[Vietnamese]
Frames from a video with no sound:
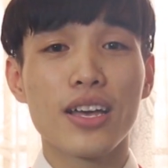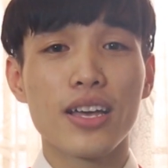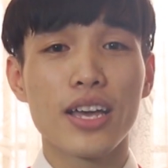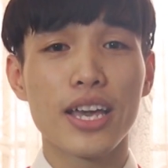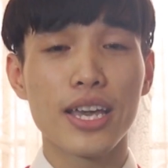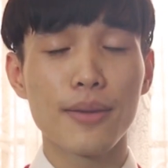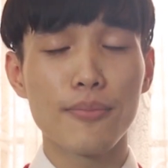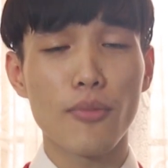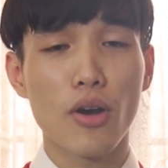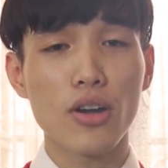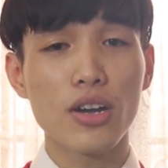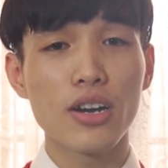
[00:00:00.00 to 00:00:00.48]

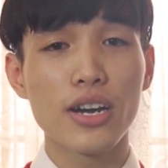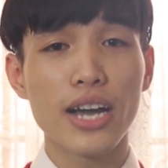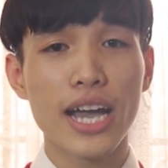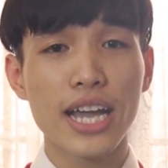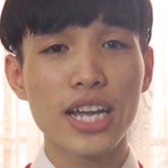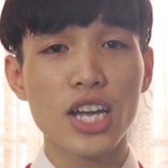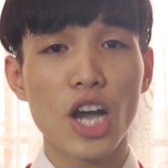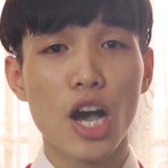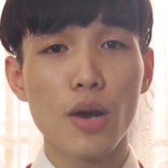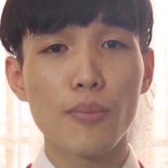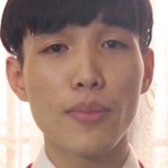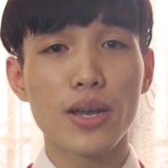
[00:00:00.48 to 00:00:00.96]
thì mọi người
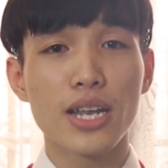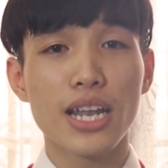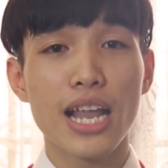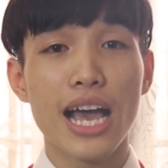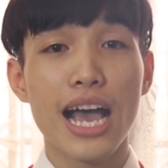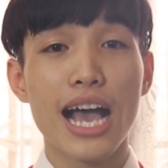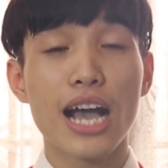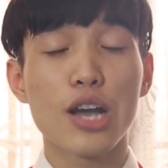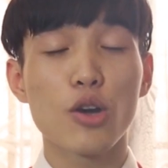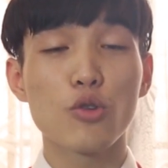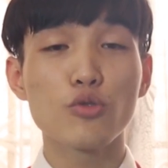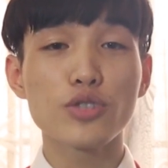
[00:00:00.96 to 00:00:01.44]
hay gọi mình
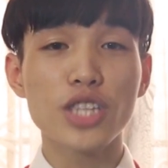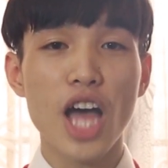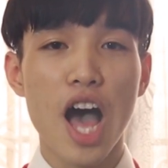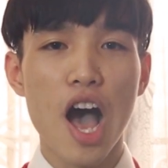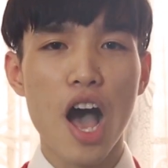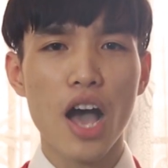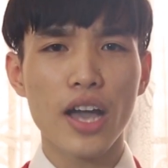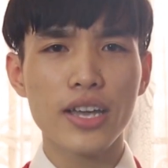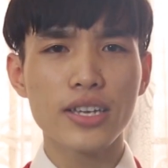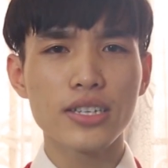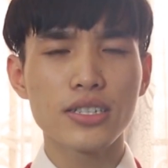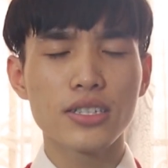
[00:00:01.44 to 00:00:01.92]
là củ
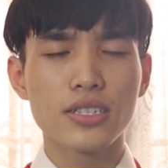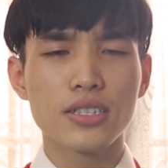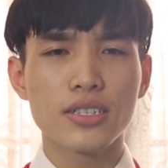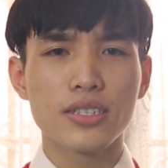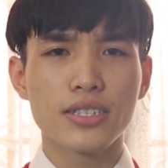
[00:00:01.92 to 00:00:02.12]
tỏi